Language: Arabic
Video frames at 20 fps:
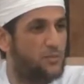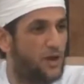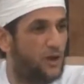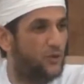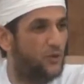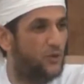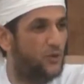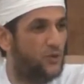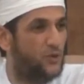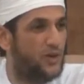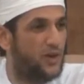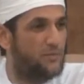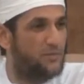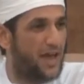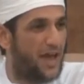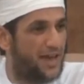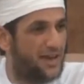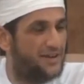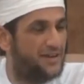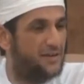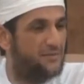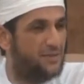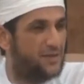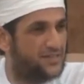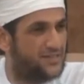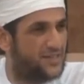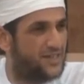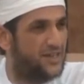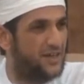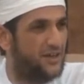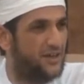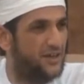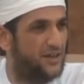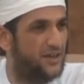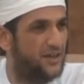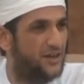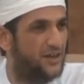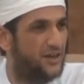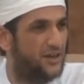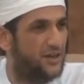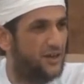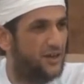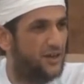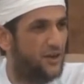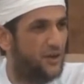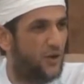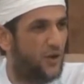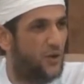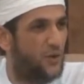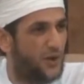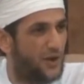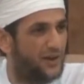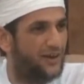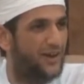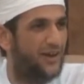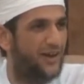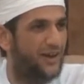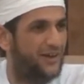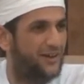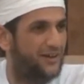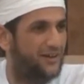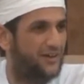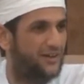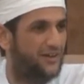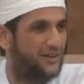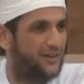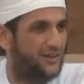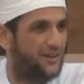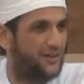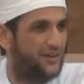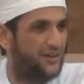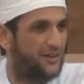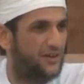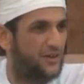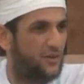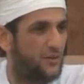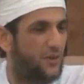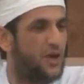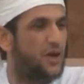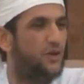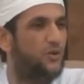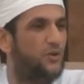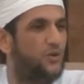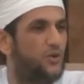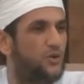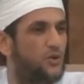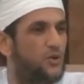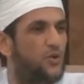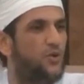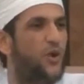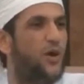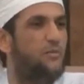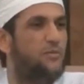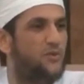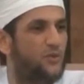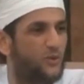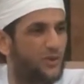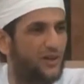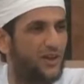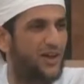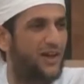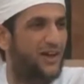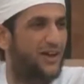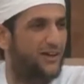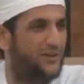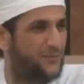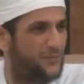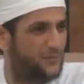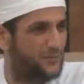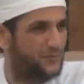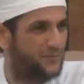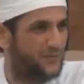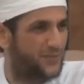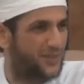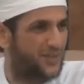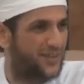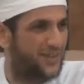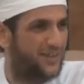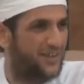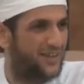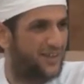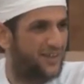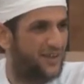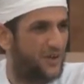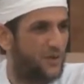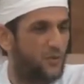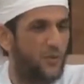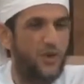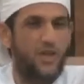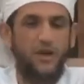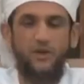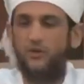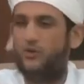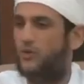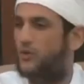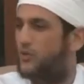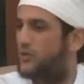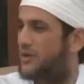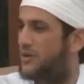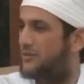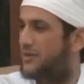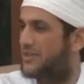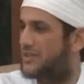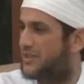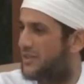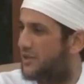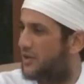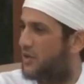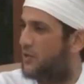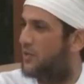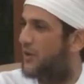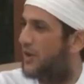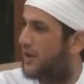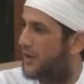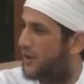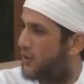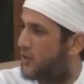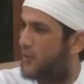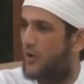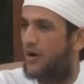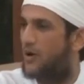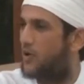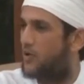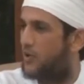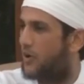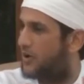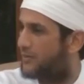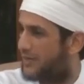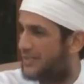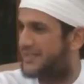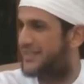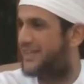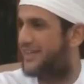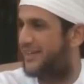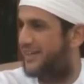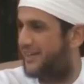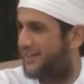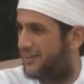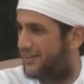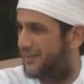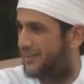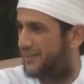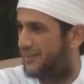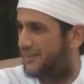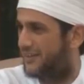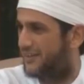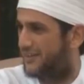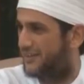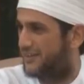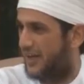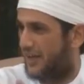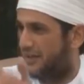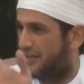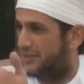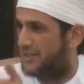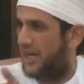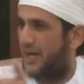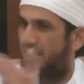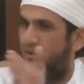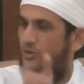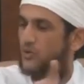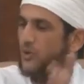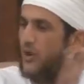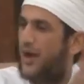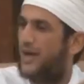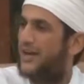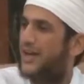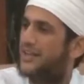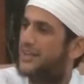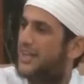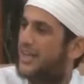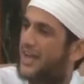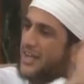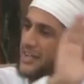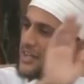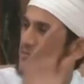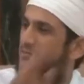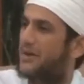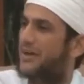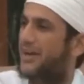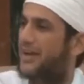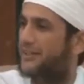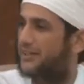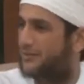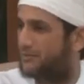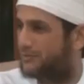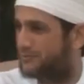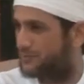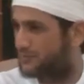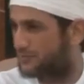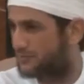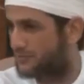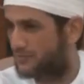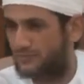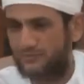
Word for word: هم يقولون بأن المسيح هو الله ويقولون هو ابن الله ويقولون المسيح هو هو هو المسيح يعني جعلوه على ثلاثة مراتب